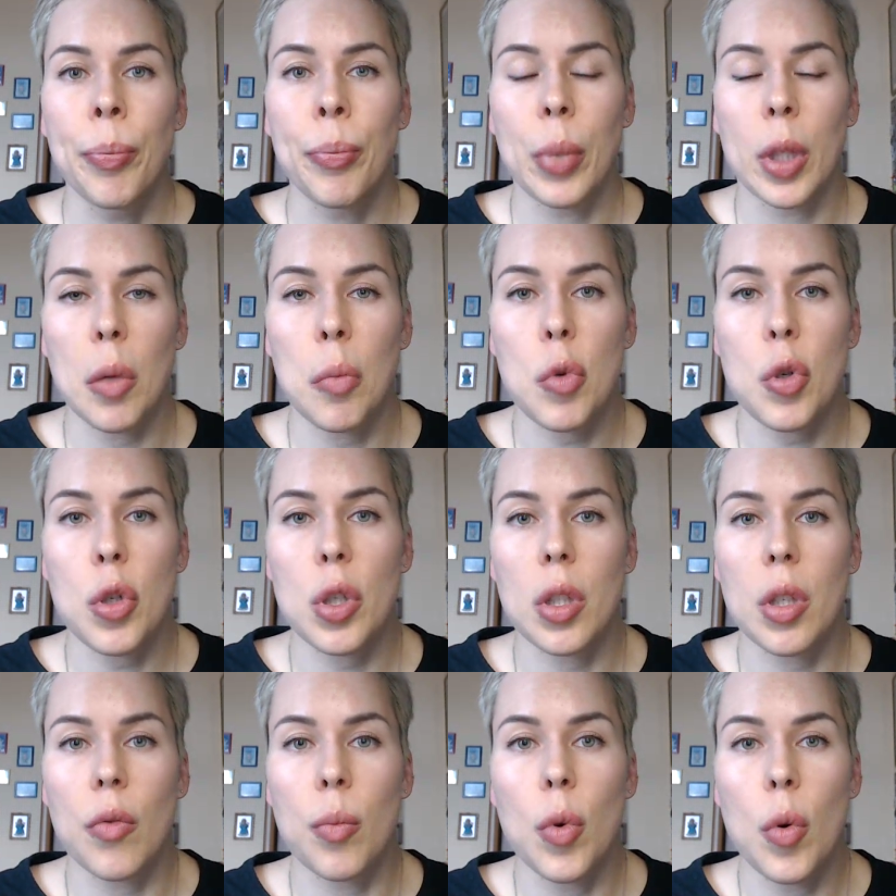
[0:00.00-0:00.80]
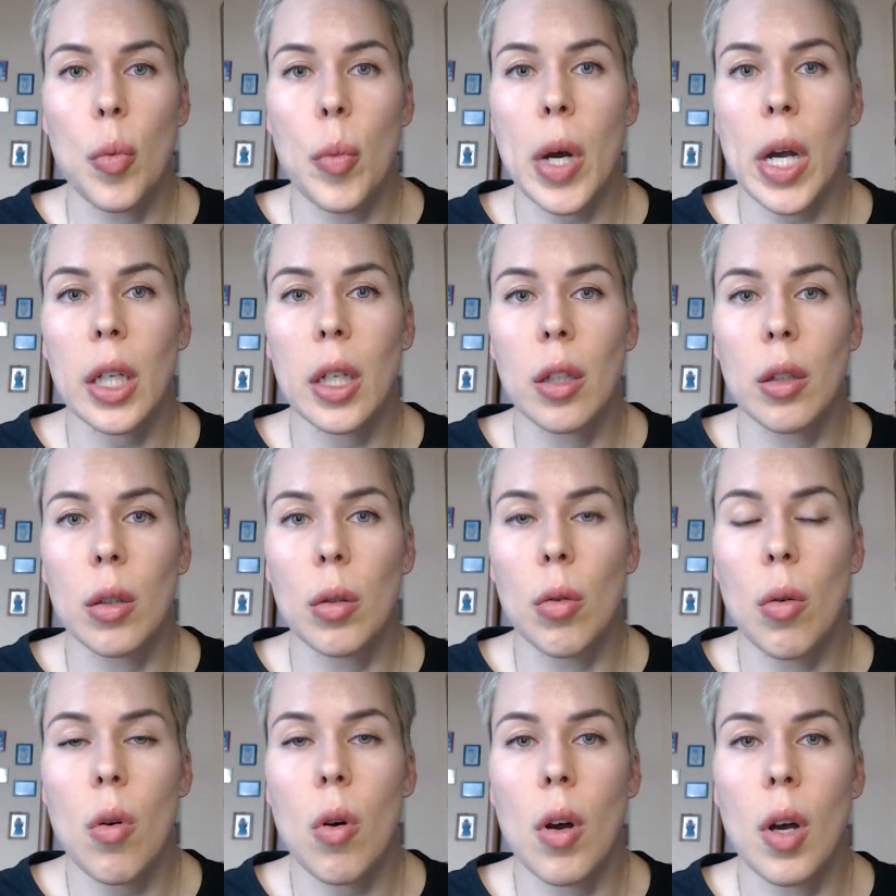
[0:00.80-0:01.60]
потому что в бумаге
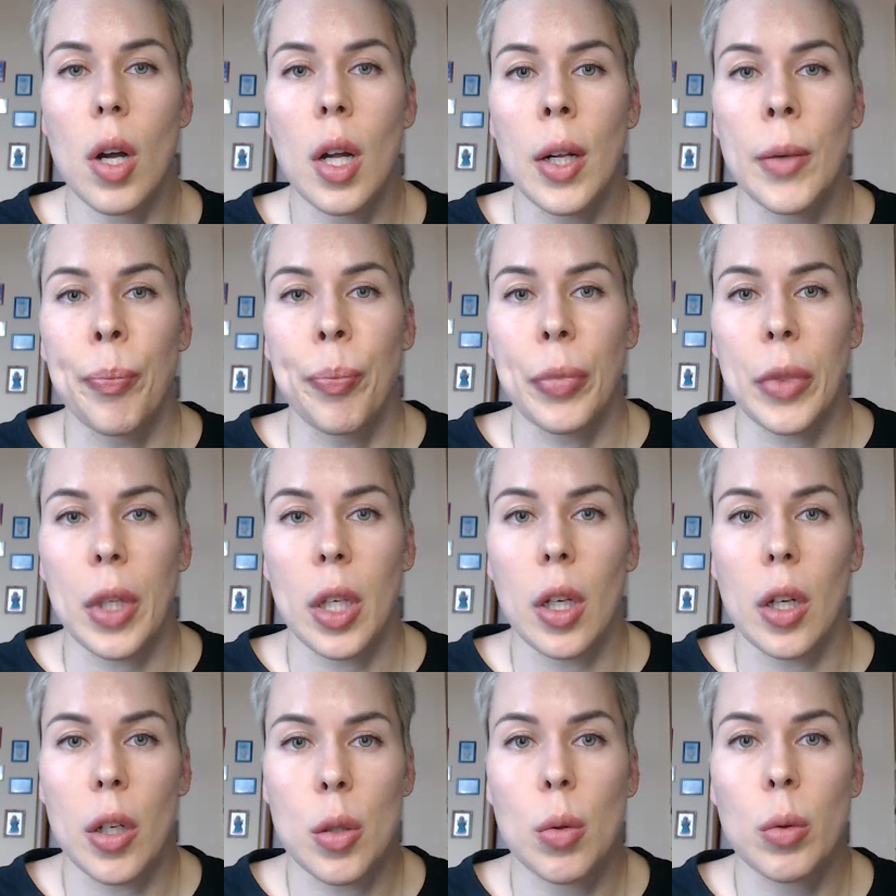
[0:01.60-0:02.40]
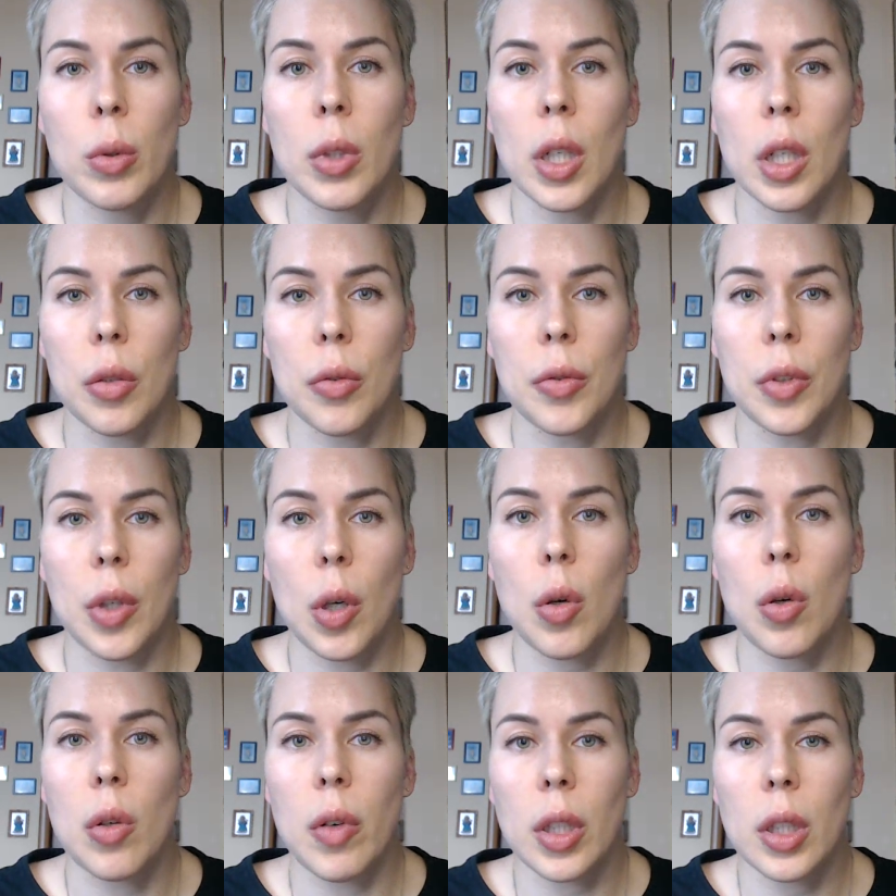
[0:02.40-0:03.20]
до Э, результатов
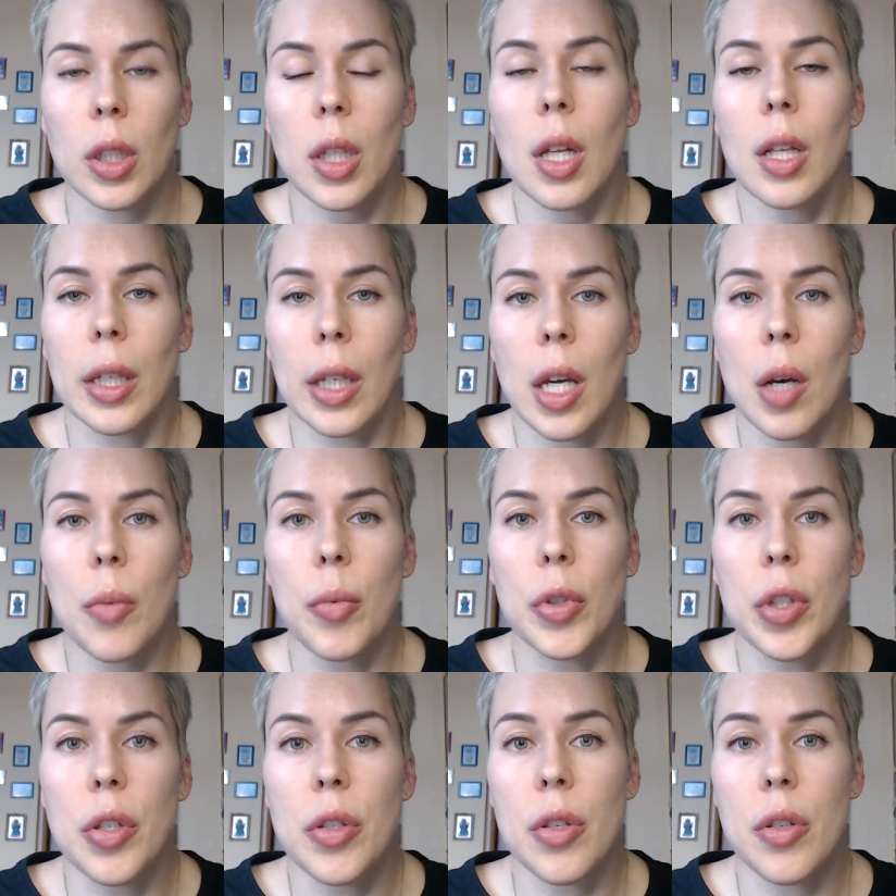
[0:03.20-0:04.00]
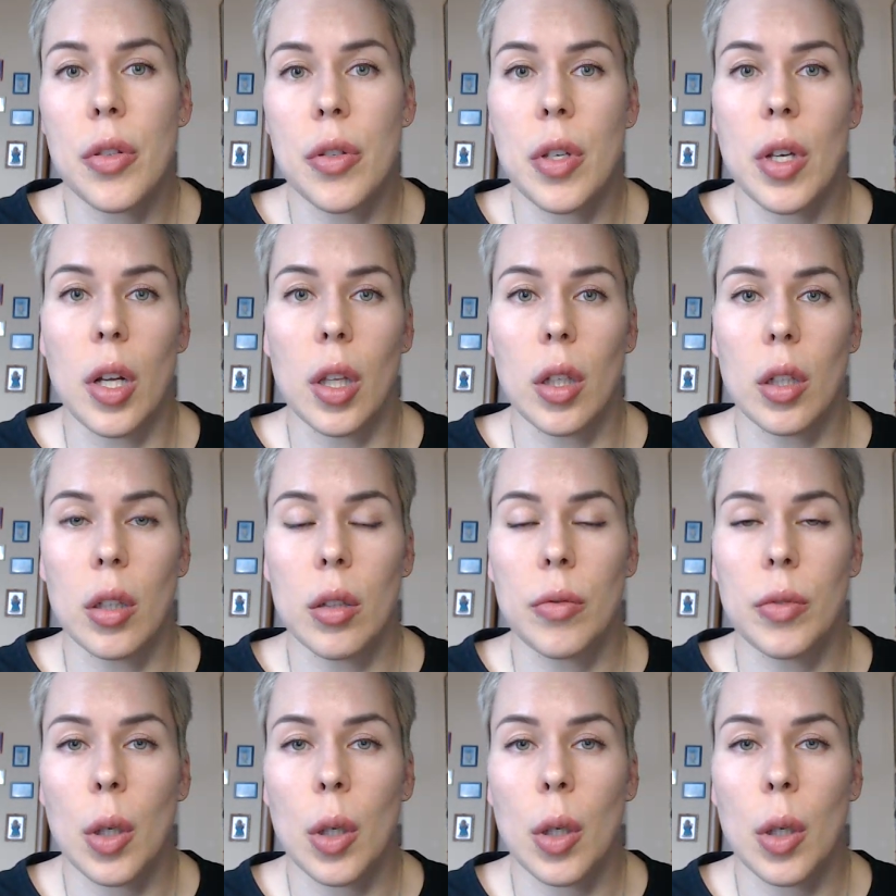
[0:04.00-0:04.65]
второго квартала я бы не сидела.